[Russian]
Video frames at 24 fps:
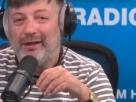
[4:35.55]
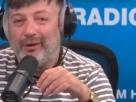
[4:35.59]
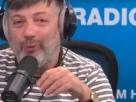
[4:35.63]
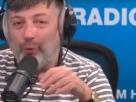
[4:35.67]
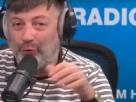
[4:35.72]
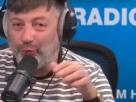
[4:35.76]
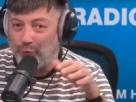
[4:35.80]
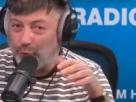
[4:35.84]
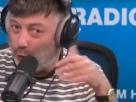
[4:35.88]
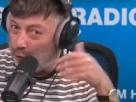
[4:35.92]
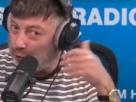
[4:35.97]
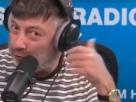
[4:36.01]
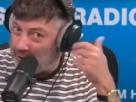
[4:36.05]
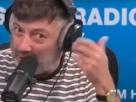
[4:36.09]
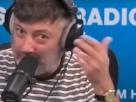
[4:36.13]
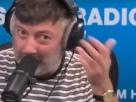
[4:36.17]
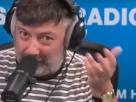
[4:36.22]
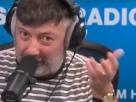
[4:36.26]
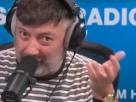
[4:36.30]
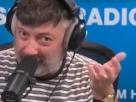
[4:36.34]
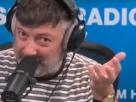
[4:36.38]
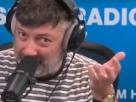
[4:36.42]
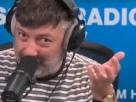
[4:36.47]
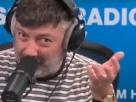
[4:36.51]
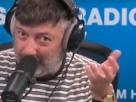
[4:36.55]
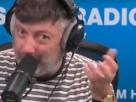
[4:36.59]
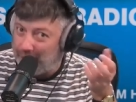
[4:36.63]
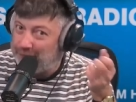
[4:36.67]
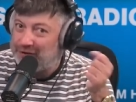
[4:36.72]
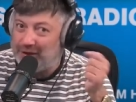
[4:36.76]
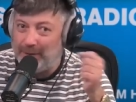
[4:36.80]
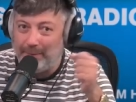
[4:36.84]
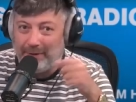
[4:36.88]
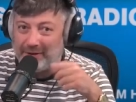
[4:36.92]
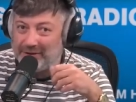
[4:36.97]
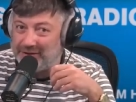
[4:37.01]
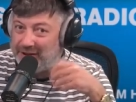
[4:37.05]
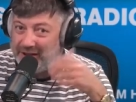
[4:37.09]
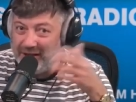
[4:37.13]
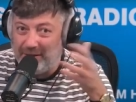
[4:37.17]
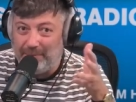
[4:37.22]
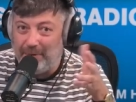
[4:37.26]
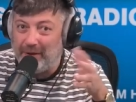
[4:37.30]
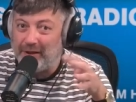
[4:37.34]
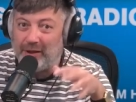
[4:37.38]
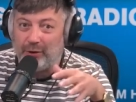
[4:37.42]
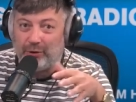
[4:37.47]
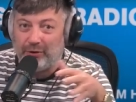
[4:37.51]
Он долго это делал, все
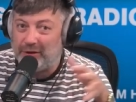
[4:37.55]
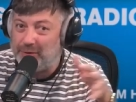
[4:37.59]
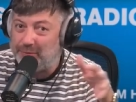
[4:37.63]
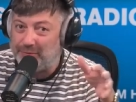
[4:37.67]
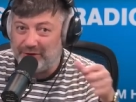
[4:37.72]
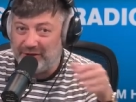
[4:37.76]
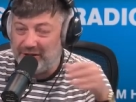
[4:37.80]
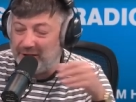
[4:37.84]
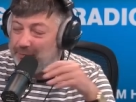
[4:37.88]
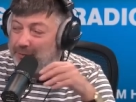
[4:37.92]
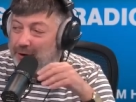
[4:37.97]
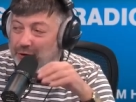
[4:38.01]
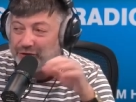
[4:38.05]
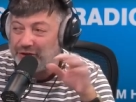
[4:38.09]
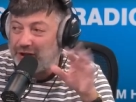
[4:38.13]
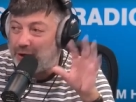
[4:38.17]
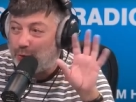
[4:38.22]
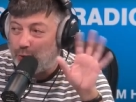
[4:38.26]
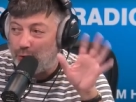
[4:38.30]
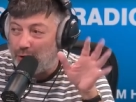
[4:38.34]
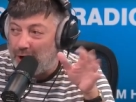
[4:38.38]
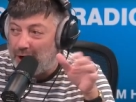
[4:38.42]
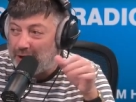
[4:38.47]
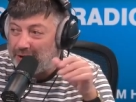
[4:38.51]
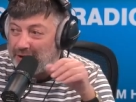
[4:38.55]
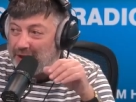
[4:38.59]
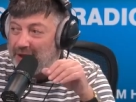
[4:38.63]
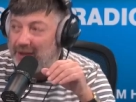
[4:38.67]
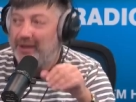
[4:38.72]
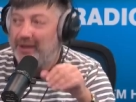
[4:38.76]
последние пять лет этим занимался аккуратно.